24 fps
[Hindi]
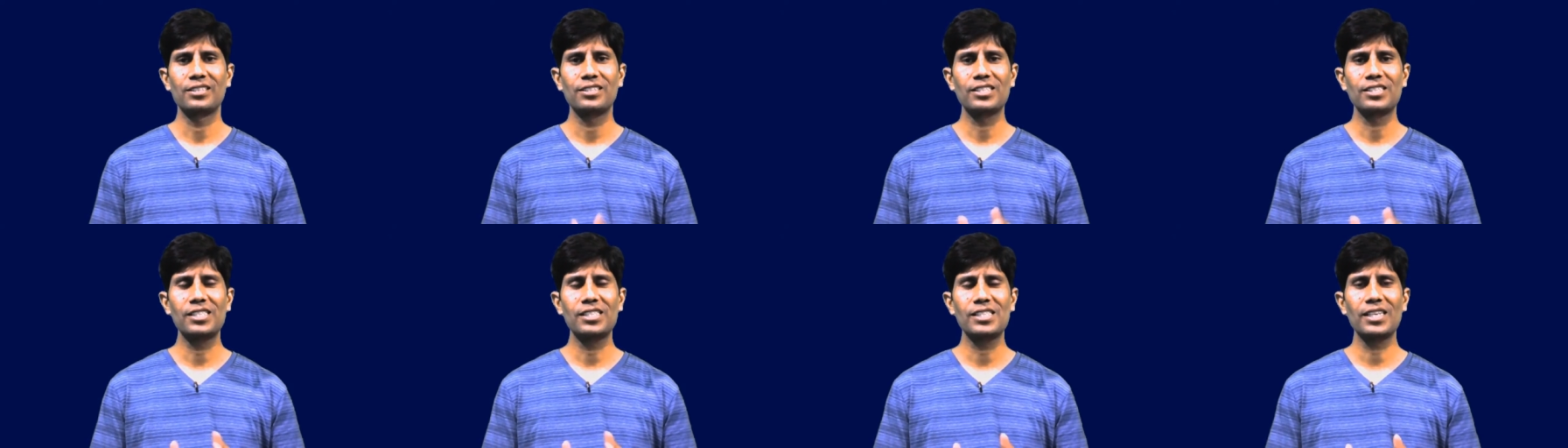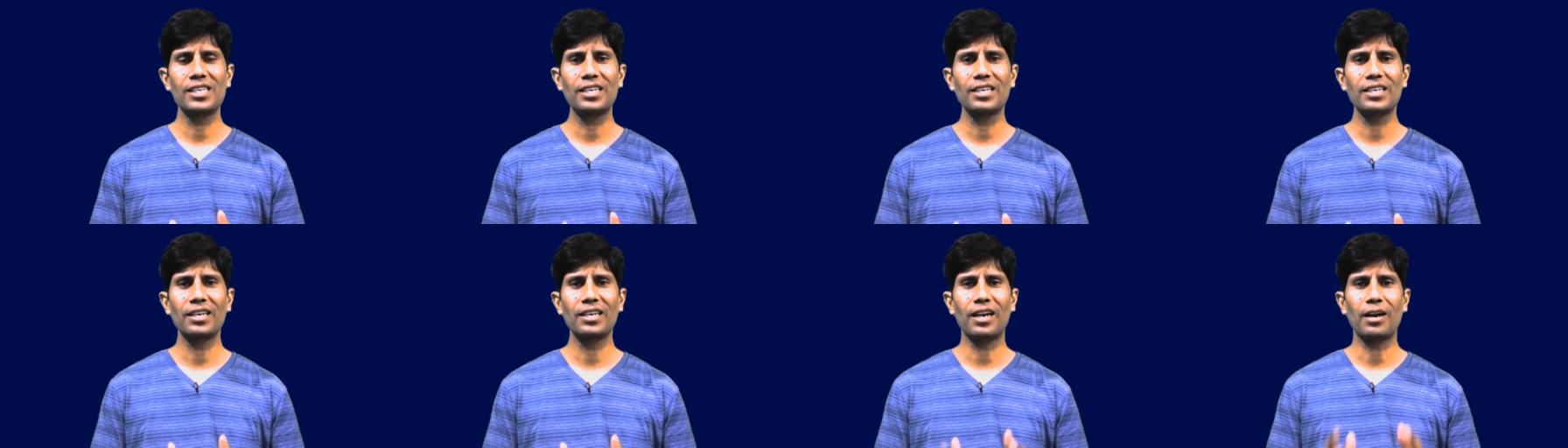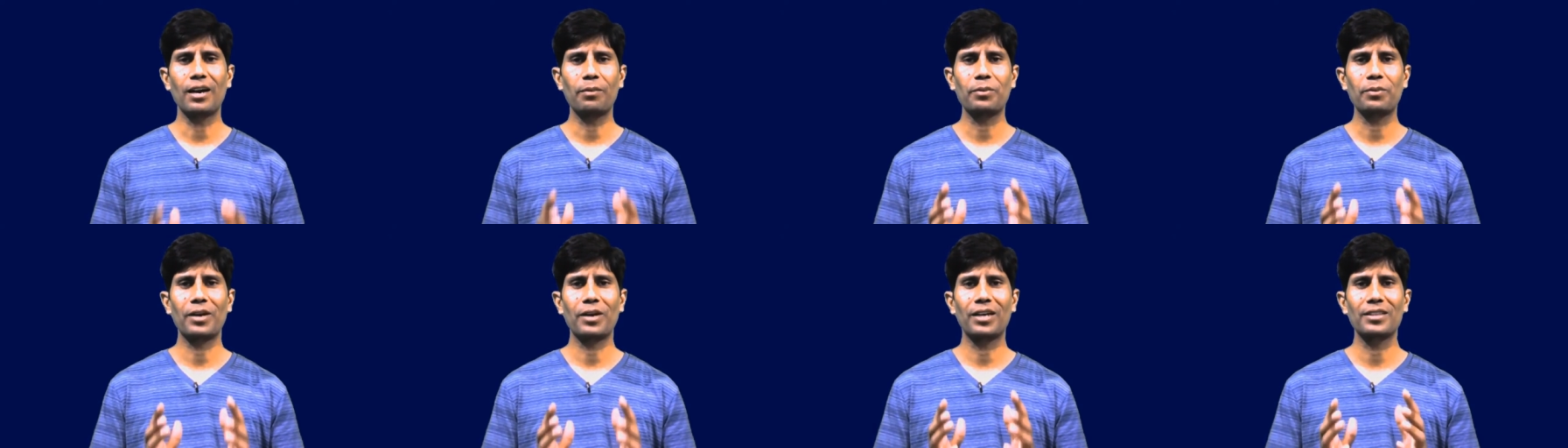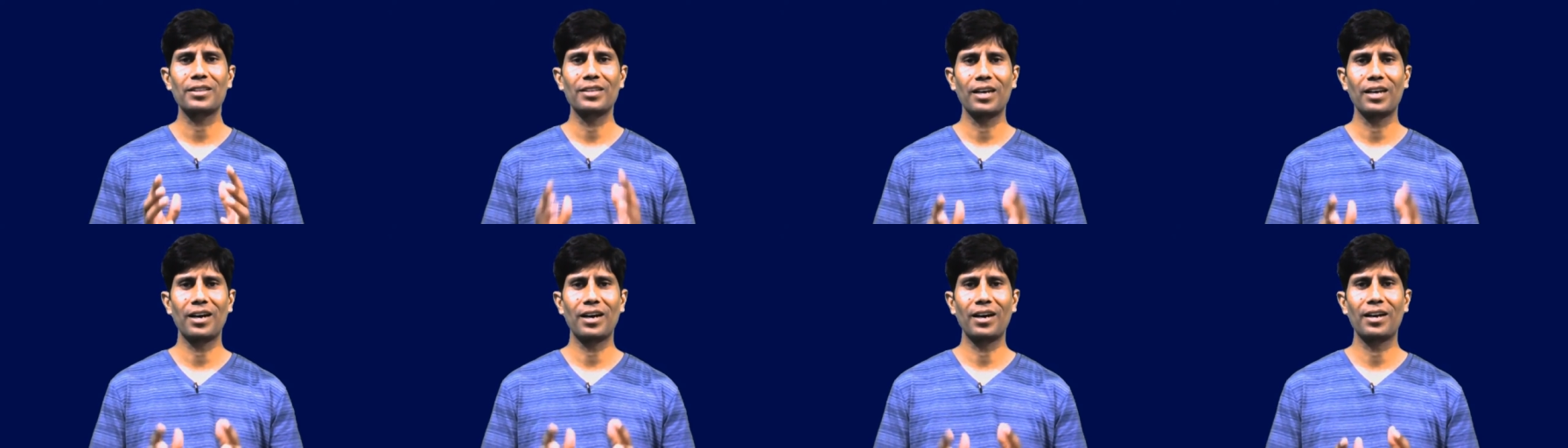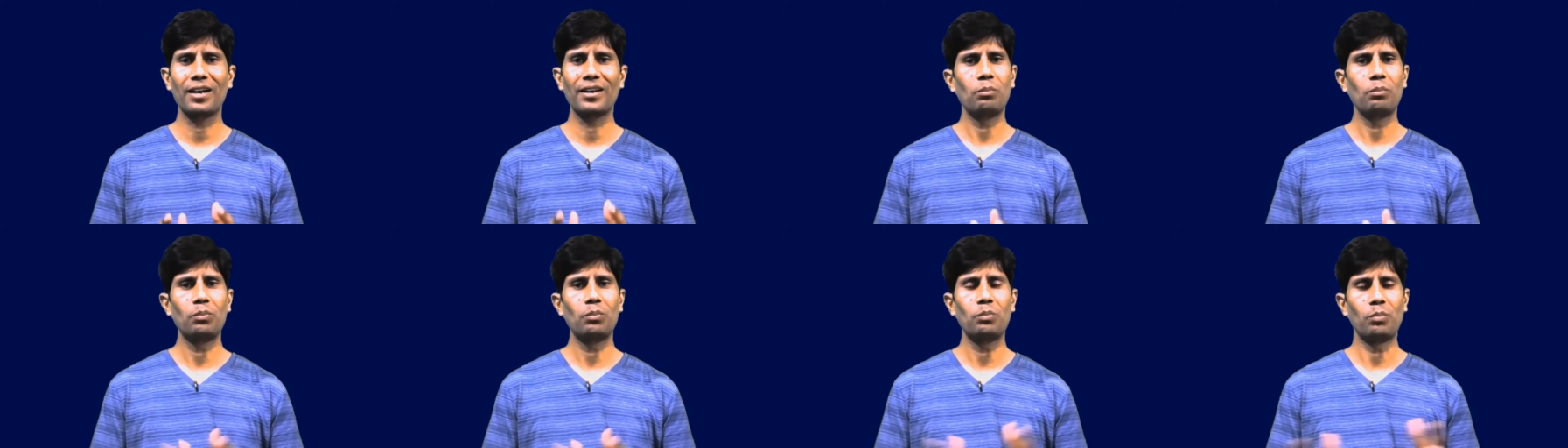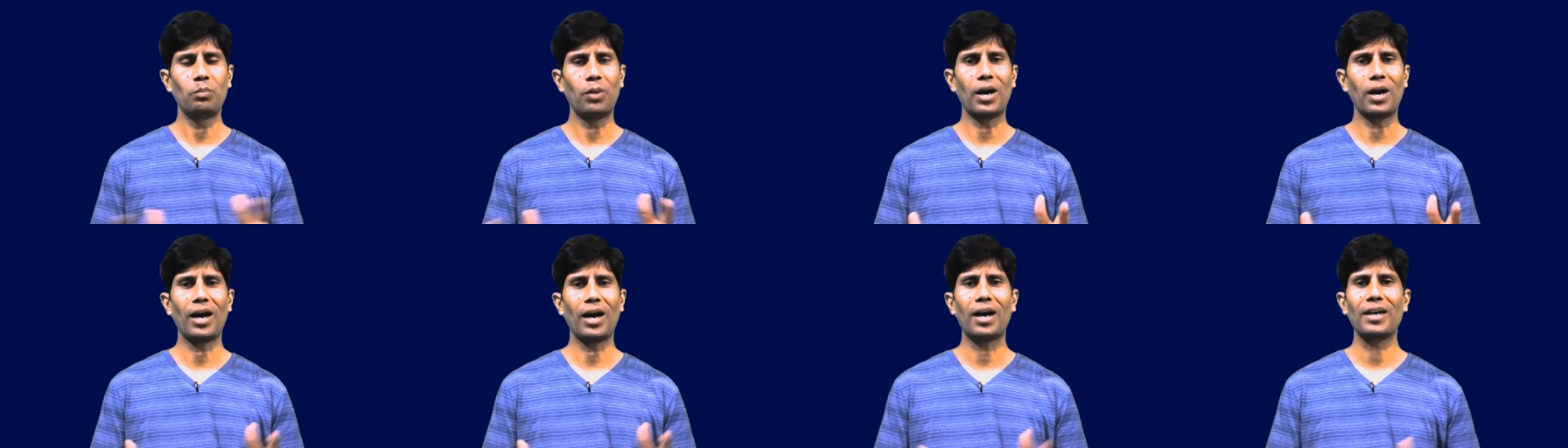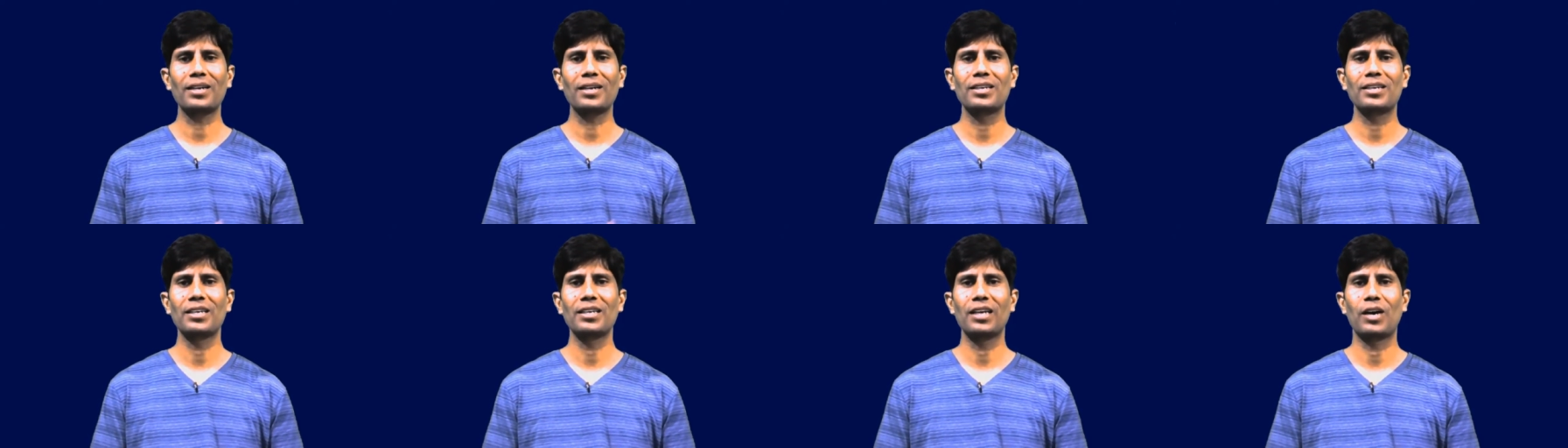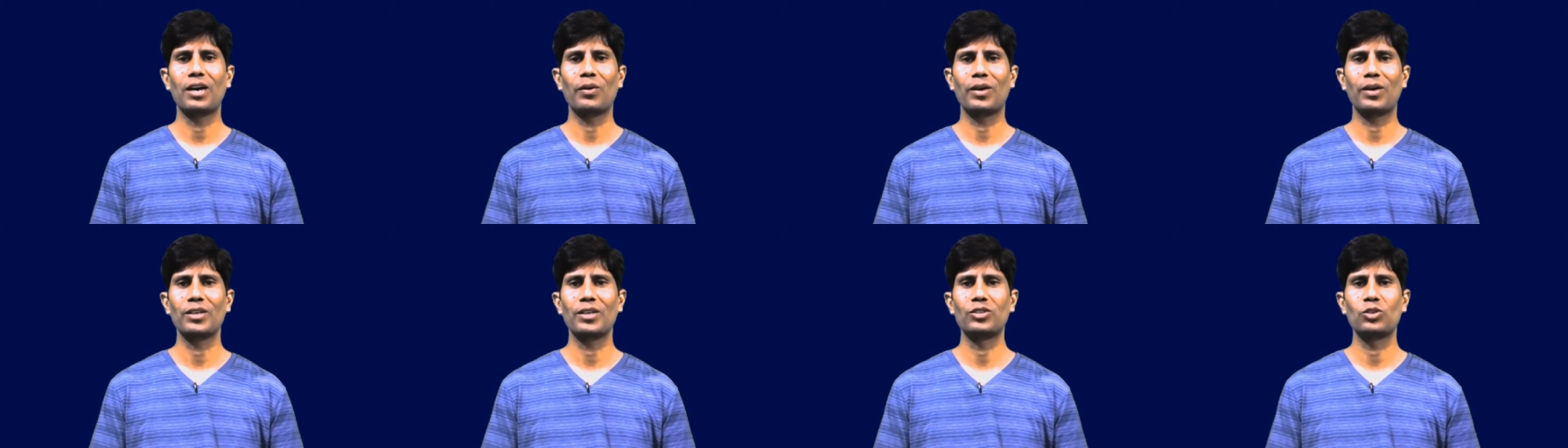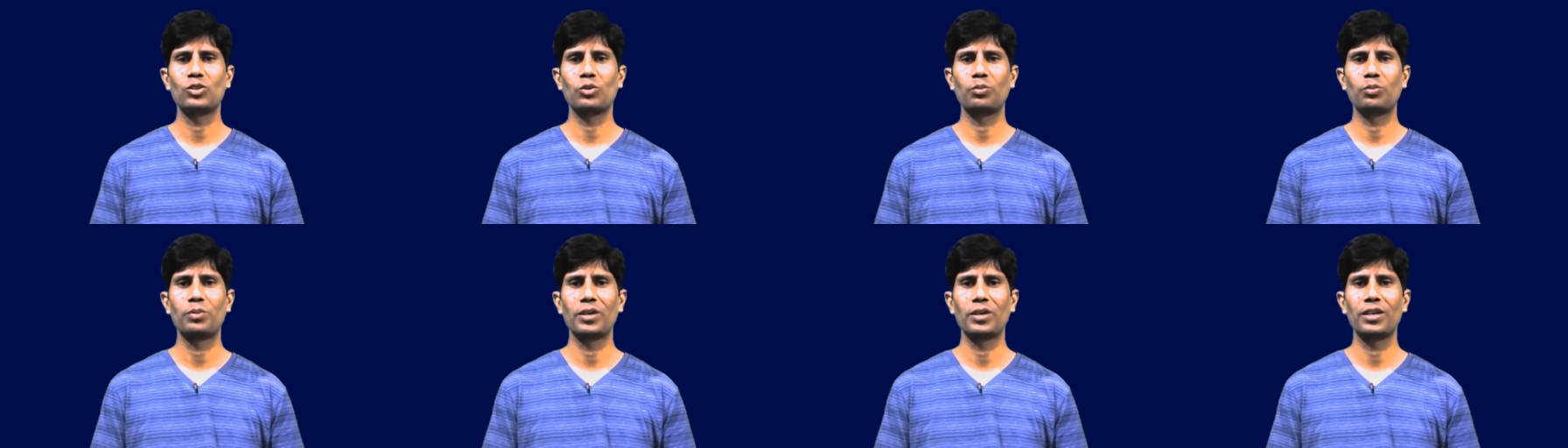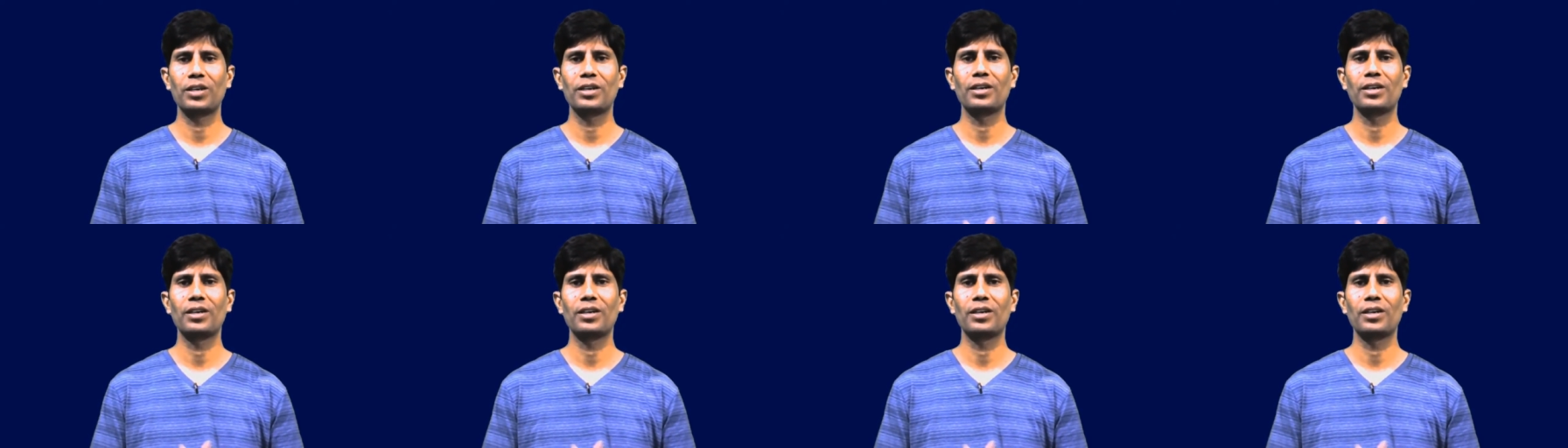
जिससे कि आपका ध्यान बाहर की आवाजों पे